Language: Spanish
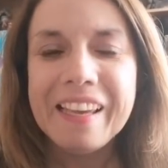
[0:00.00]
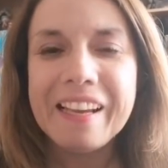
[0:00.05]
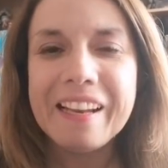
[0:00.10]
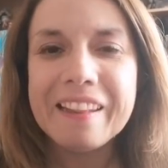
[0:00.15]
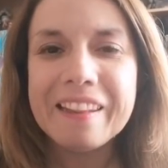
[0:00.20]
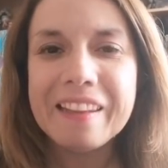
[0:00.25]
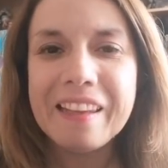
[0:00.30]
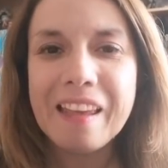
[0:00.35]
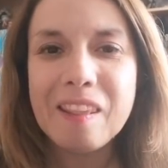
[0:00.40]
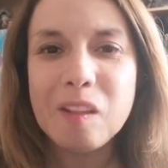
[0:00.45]

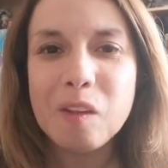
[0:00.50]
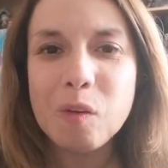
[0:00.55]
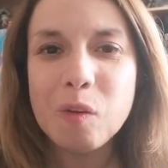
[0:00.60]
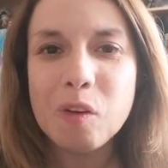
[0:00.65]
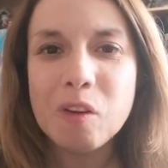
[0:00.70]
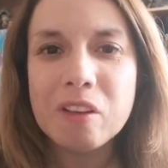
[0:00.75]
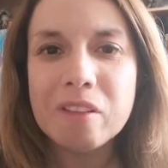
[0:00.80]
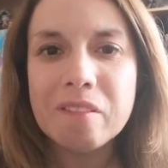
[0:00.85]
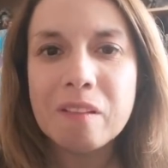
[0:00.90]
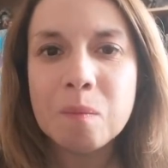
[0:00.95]
el día de
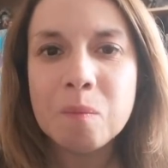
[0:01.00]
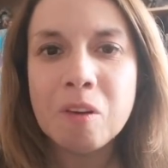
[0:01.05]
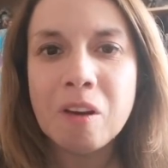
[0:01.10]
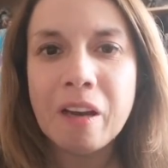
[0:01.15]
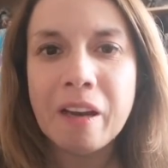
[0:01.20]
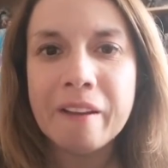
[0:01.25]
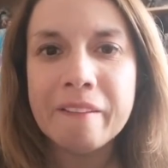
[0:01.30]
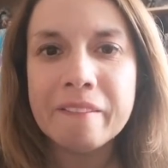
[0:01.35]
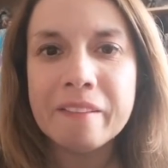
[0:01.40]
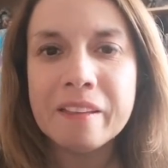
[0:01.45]
hoy
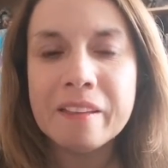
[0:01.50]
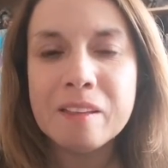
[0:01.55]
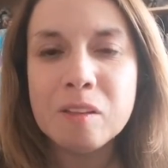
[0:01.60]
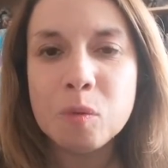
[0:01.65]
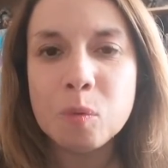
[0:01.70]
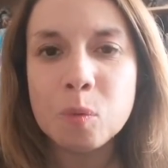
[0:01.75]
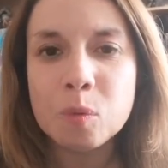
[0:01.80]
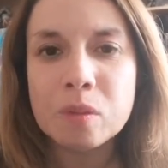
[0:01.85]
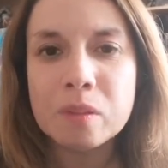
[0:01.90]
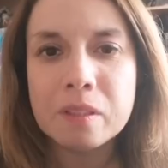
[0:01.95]
vamos a
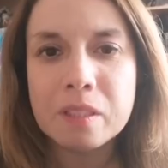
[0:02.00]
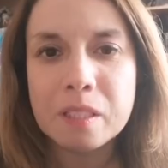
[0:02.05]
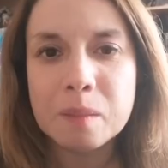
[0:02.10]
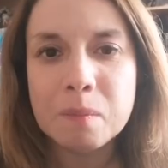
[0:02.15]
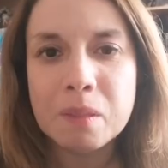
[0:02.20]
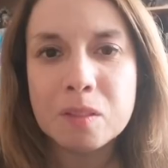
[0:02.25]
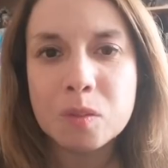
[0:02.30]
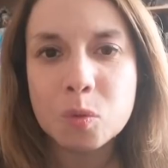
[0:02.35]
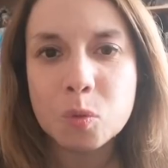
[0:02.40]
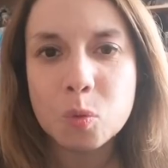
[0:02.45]
ver un
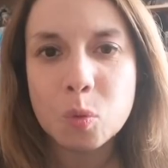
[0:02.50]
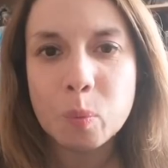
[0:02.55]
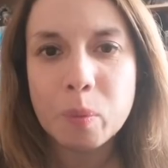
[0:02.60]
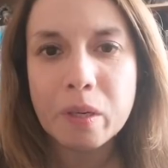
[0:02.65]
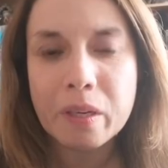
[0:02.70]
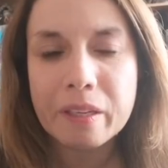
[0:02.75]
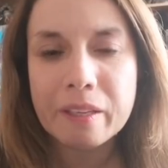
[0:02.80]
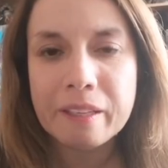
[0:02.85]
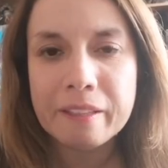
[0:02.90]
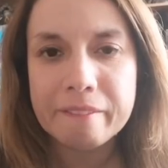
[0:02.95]
tema
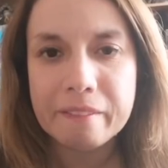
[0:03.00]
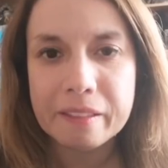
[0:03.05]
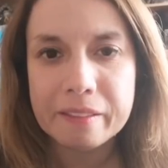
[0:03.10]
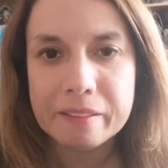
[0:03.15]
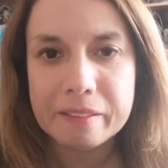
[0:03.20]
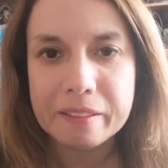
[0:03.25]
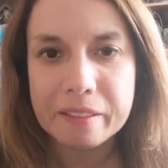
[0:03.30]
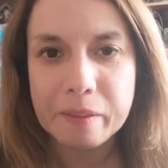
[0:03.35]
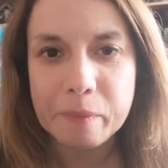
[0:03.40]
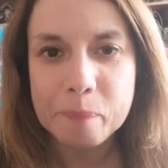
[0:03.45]
súper
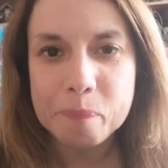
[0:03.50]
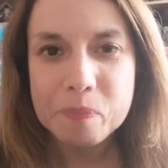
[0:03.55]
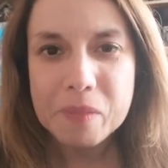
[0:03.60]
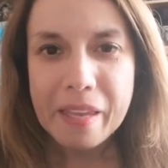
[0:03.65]
relevante.